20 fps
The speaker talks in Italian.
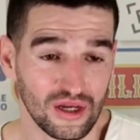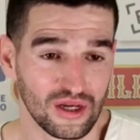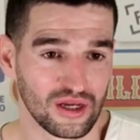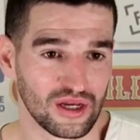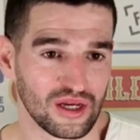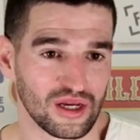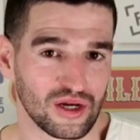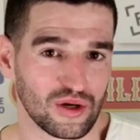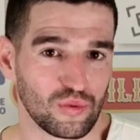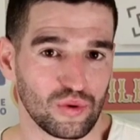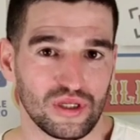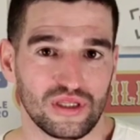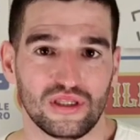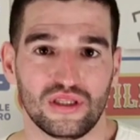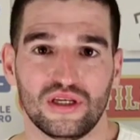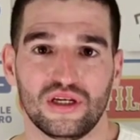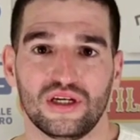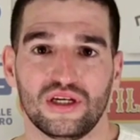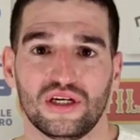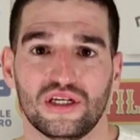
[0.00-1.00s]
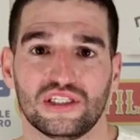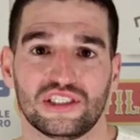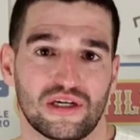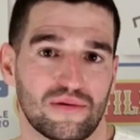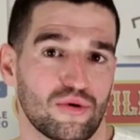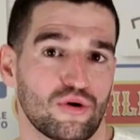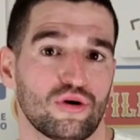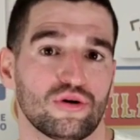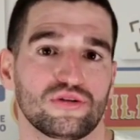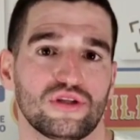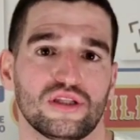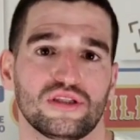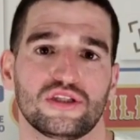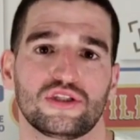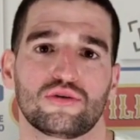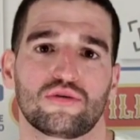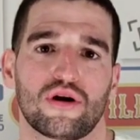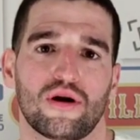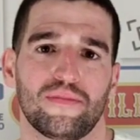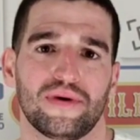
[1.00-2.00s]
Eh, quindi siamo contenti
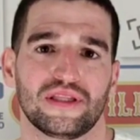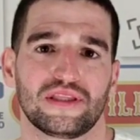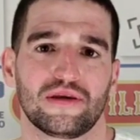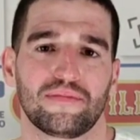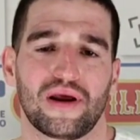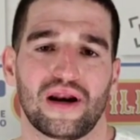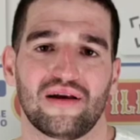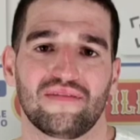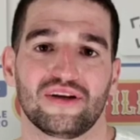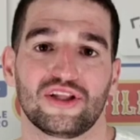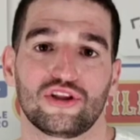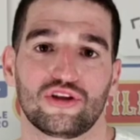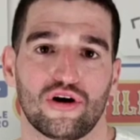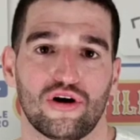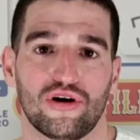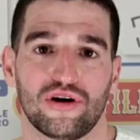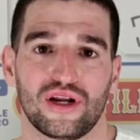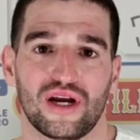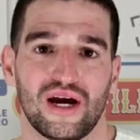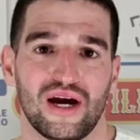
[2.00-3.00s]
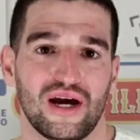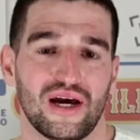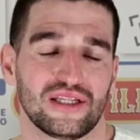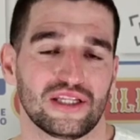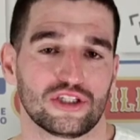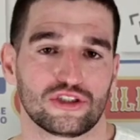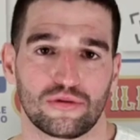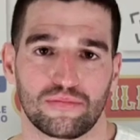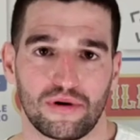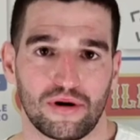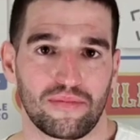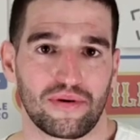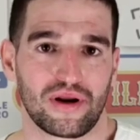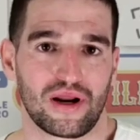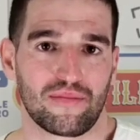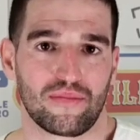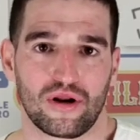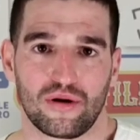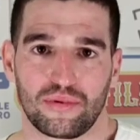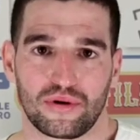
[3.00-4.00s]
sicuramente per la vittoria e adesso
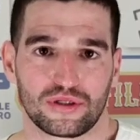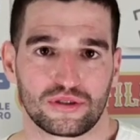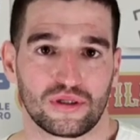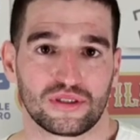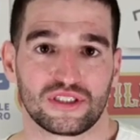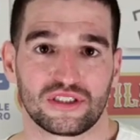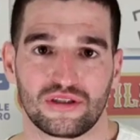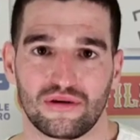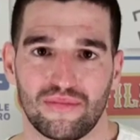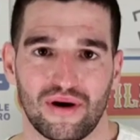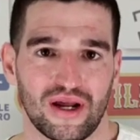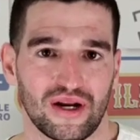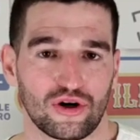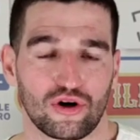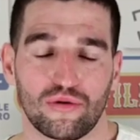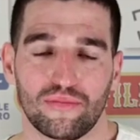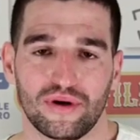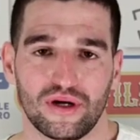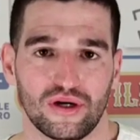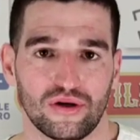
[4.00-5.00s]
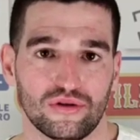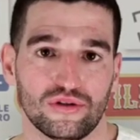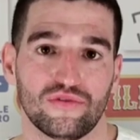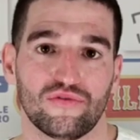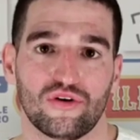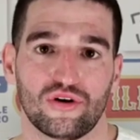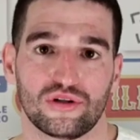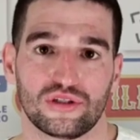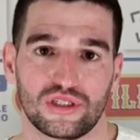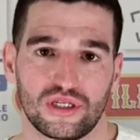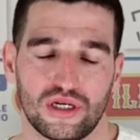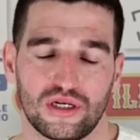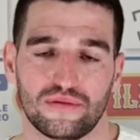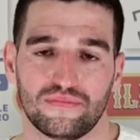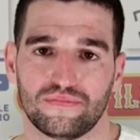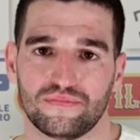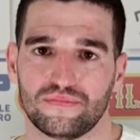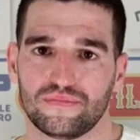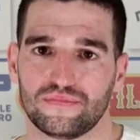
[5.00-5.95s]
prepariamo la prossima settimana come ogni volta.